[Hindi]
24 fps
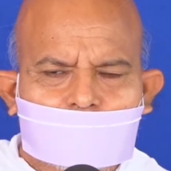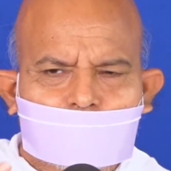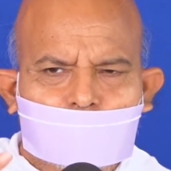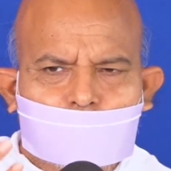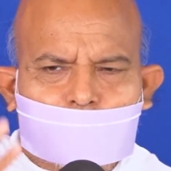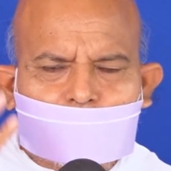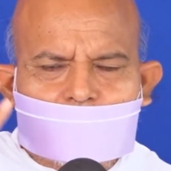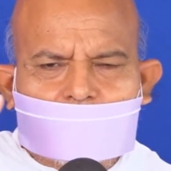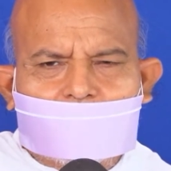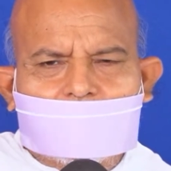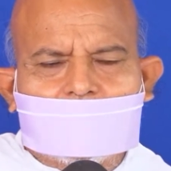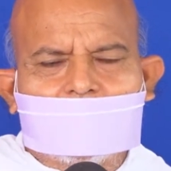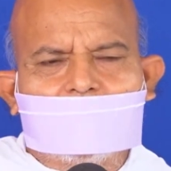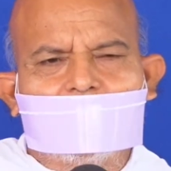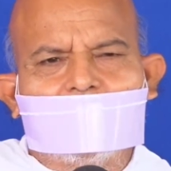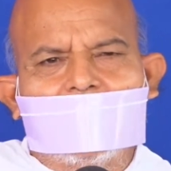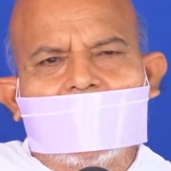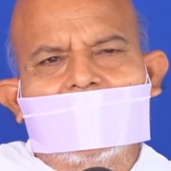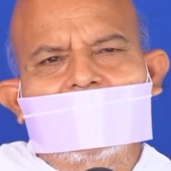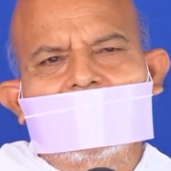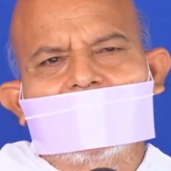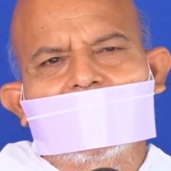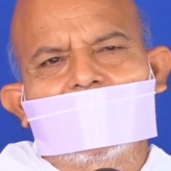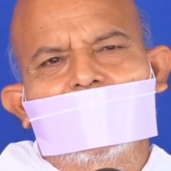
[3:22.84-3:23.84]

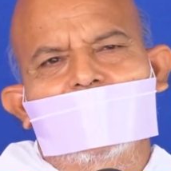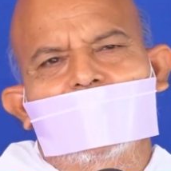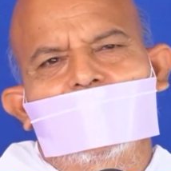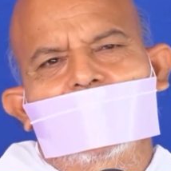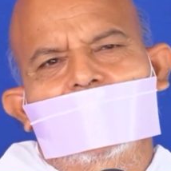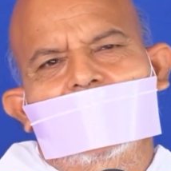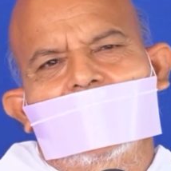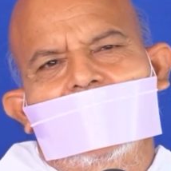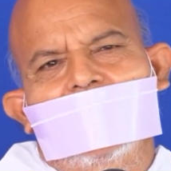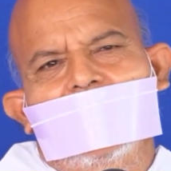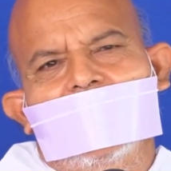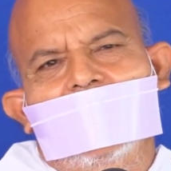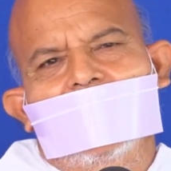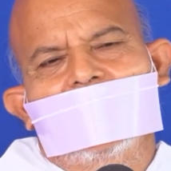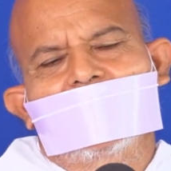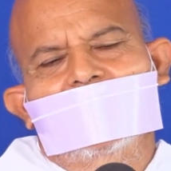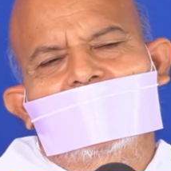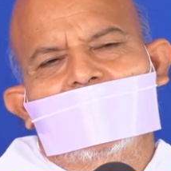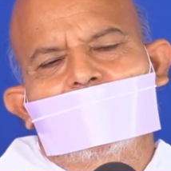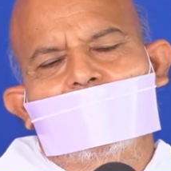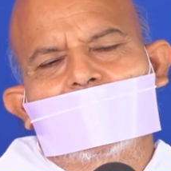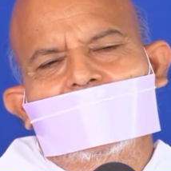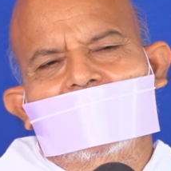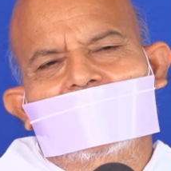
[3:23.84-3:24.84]
बुद्धिमान लोग हैं
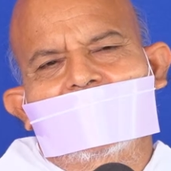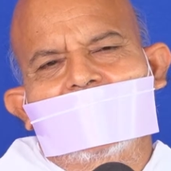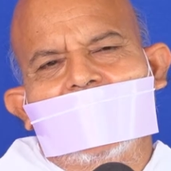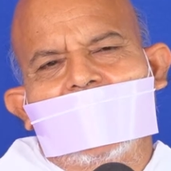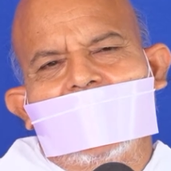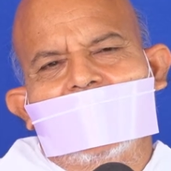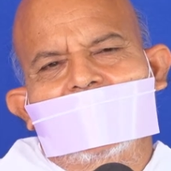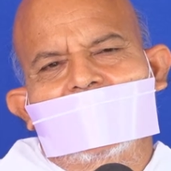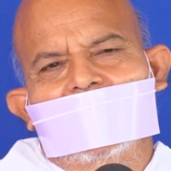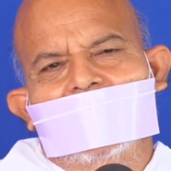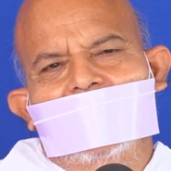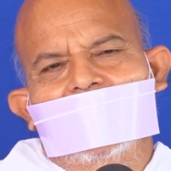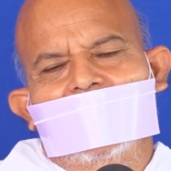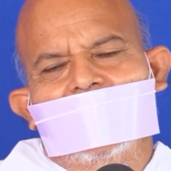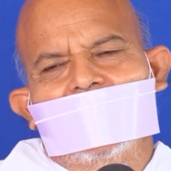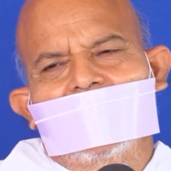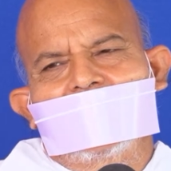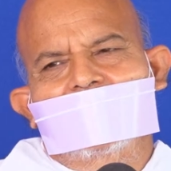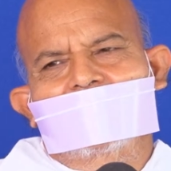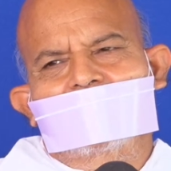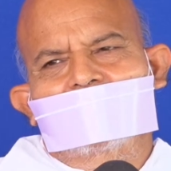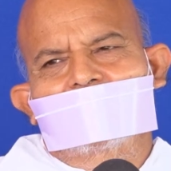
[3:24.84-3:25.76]
समझदार हैं